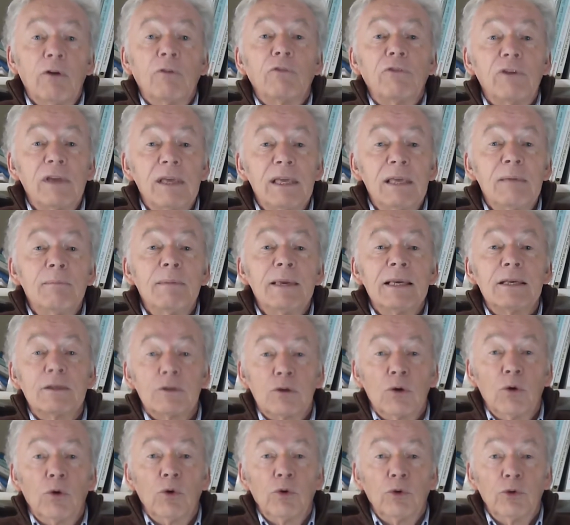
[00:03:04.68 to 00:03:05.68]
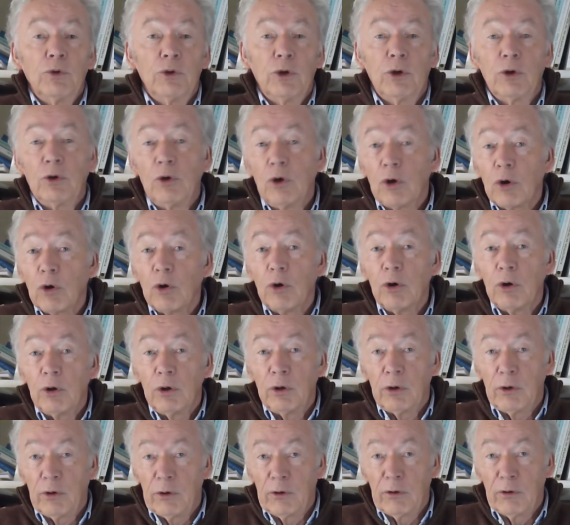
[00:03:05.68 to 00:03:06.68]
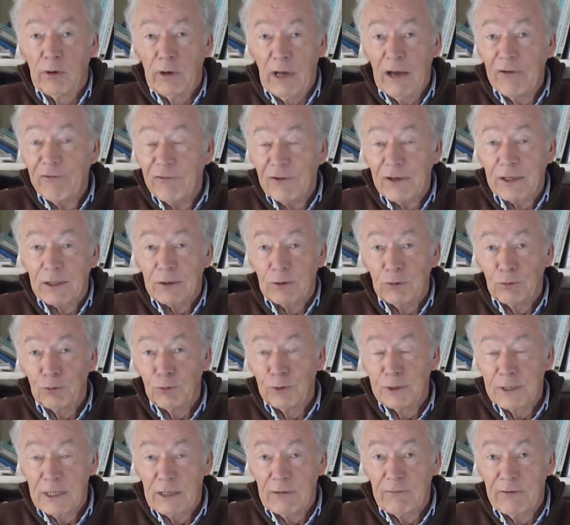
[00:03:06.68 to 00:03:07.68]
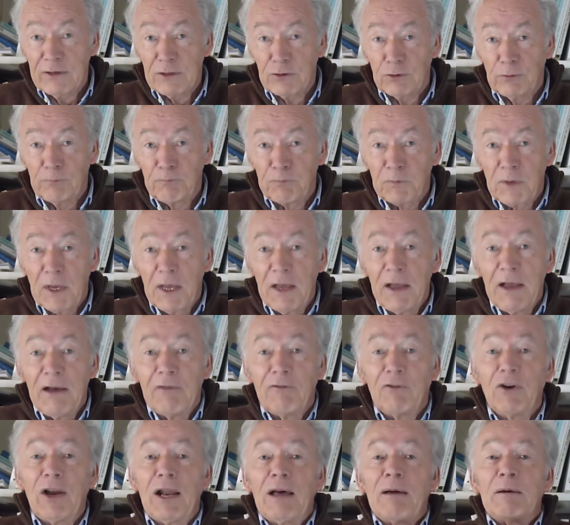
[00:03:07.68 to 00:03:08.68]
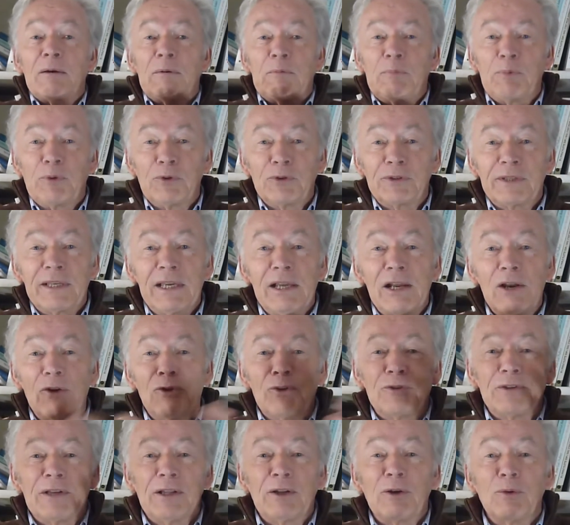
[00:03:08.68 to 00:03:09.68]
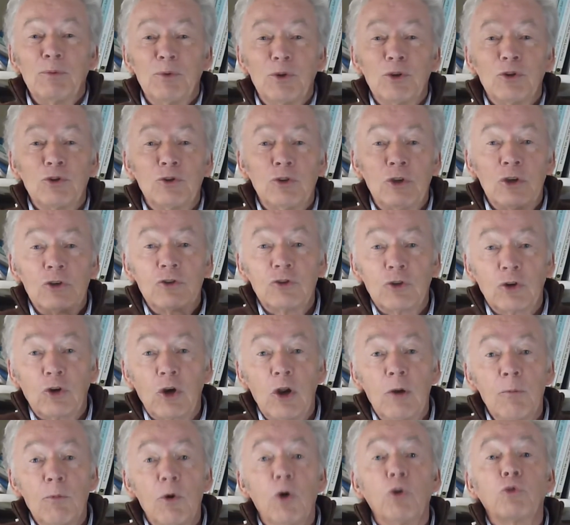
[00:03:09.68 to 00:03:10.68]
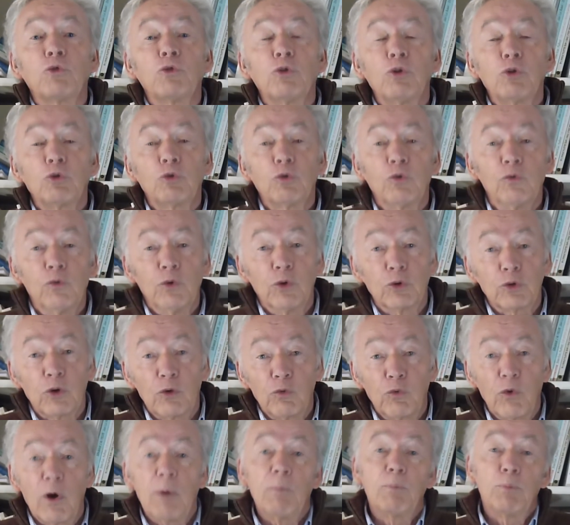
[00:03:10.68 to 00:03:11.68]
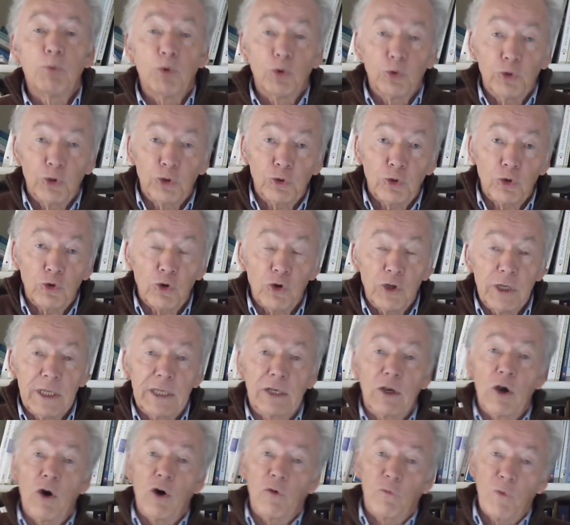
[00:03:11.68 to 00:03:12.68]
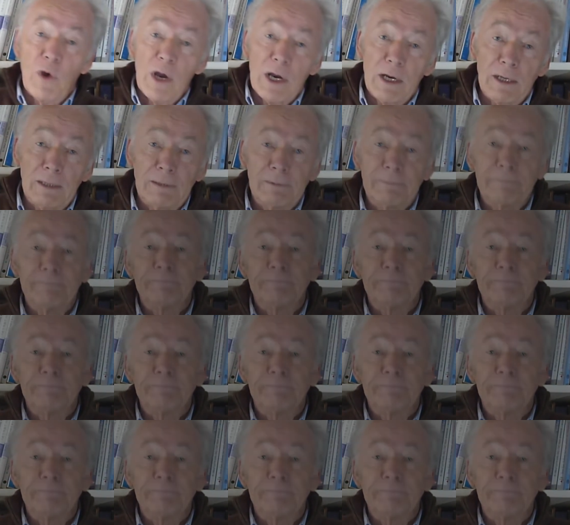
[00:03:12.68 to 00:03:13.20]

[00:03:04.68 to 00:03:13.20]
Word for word: fait immixtion dans leur affect d'une certaine façon. Voilà, pour ce qui est le syndrome de, Stockholm, on se retrouve une autre fois pour d'autres chroniques. Au revoir